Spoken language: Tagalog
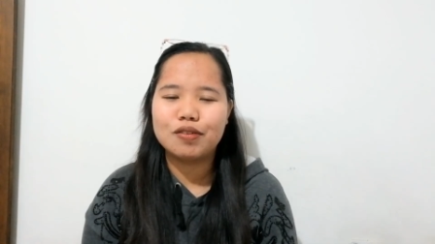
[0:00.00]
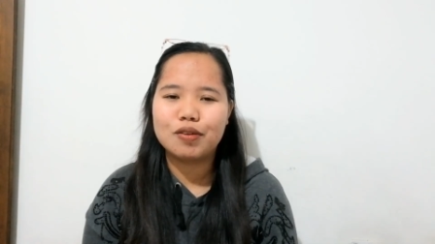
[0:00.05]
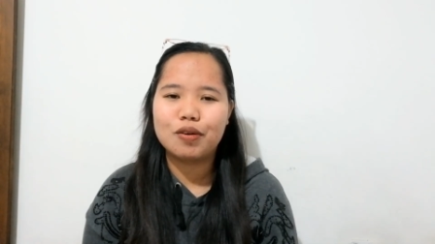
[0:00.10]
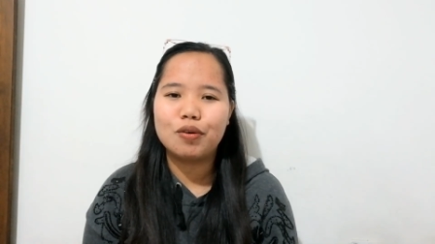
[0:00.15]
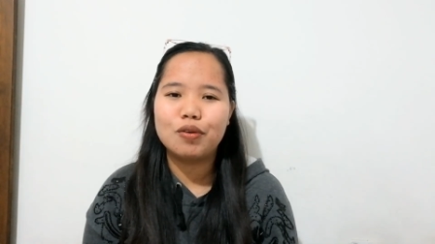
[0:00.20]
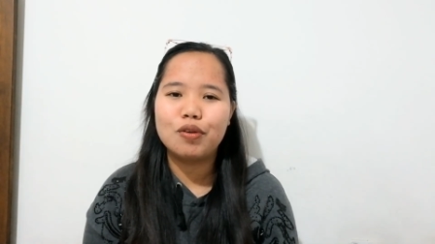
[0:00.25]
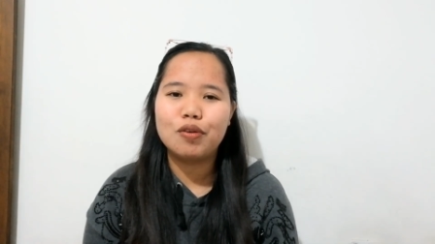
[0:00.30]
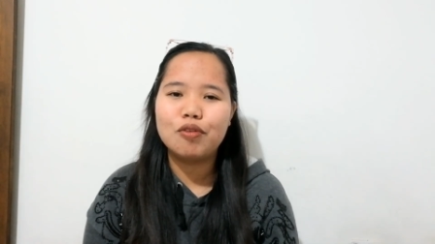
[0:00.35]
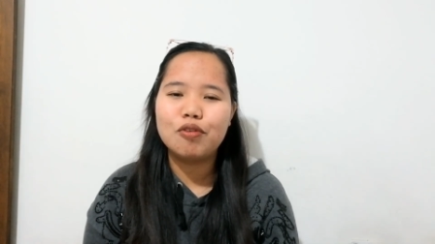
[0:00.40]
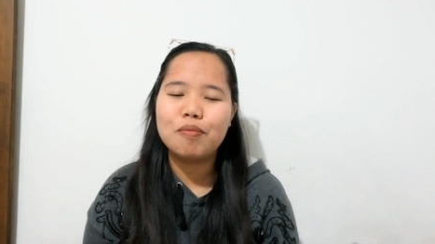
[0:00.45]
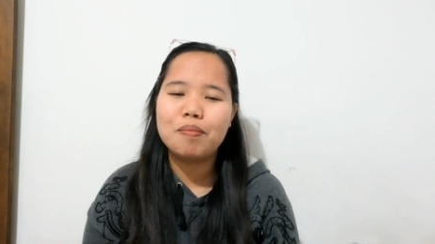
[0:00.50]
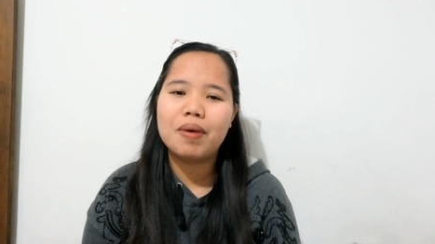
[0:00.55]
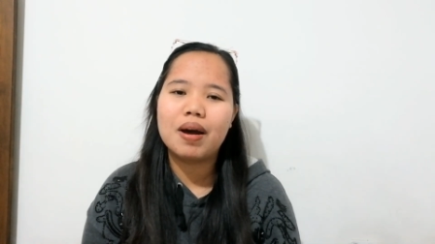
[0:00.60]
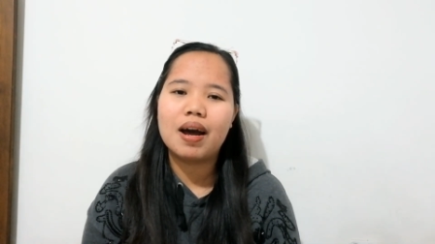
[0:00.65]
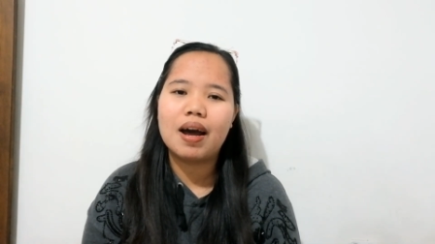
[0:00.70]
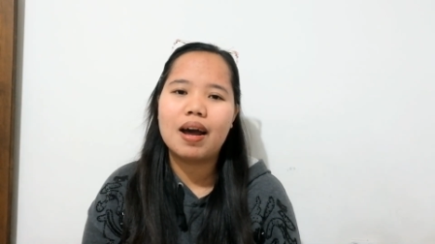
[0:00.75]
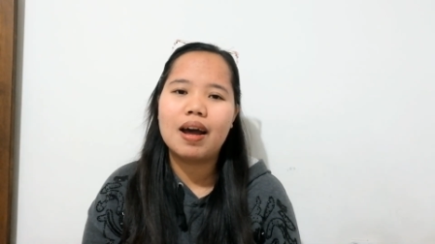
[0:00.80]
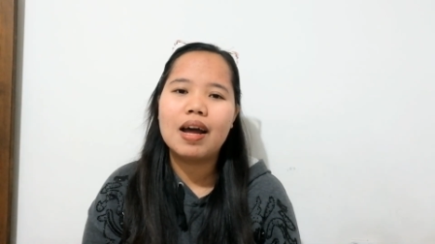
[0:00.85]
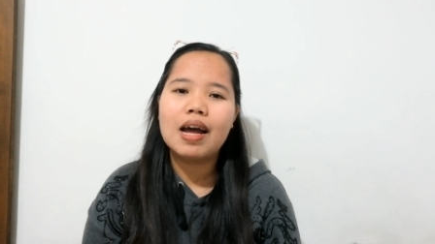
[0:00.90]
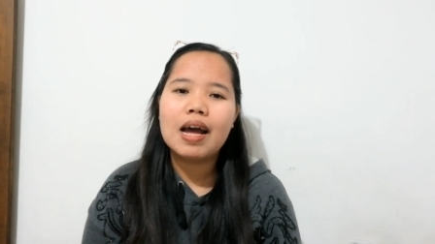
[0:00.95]
So yun yung
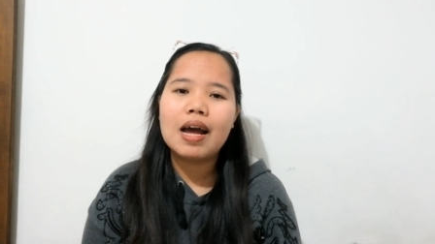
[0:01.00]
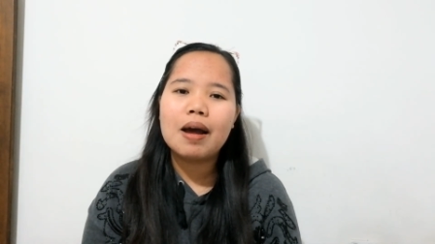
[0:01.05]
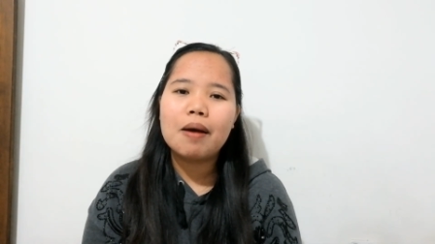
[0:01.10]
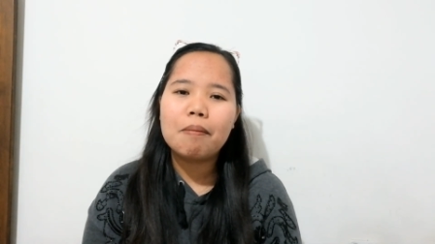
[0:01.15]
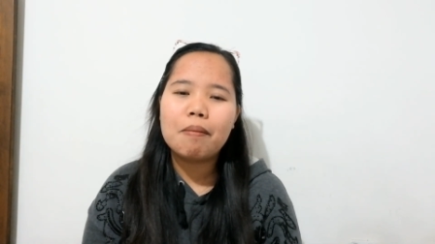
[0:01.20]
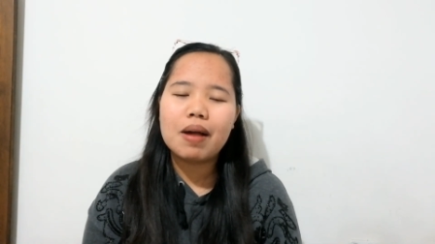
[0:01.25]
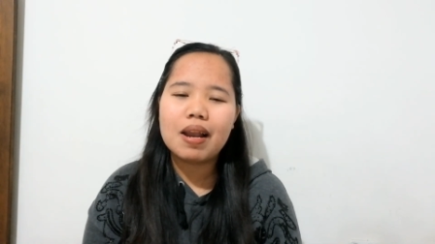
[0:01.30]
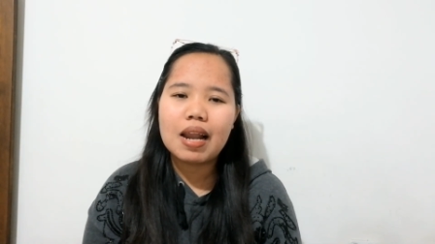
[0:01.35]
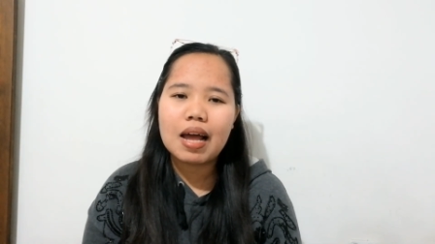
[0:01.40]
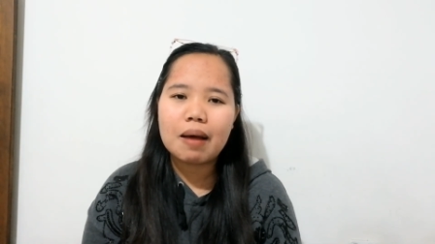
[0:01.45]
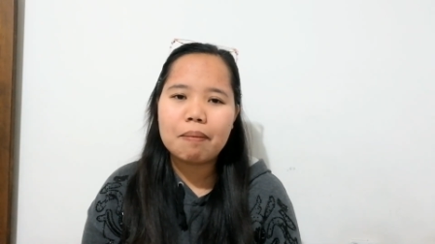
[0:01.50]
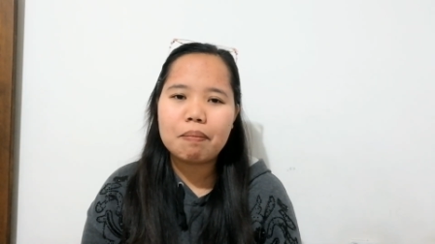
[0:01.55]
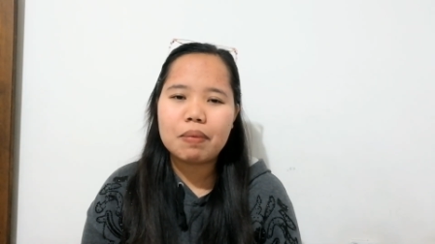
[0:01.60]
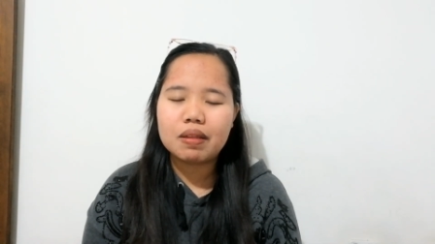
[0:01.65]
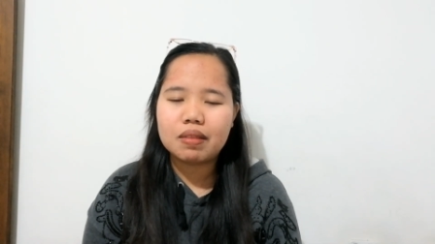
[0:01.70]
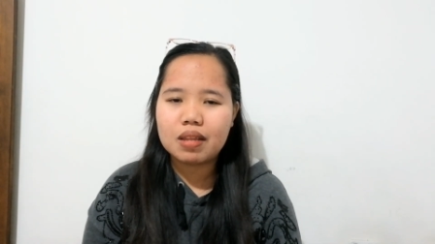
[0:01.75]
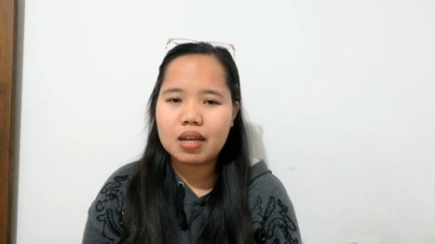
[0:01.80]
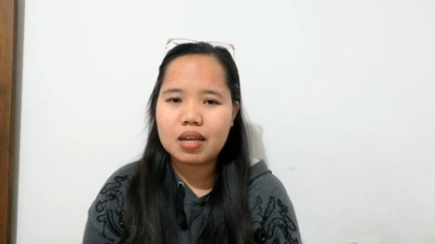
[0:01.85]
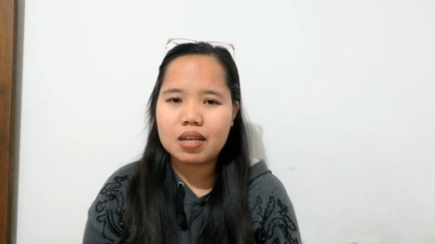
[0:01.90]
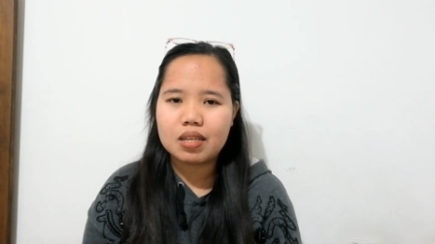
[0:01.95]
mga
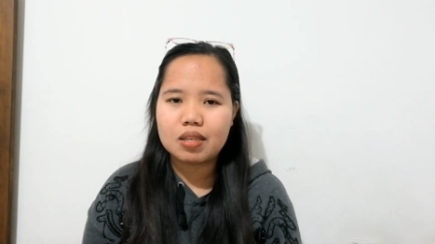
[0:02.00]
malapit na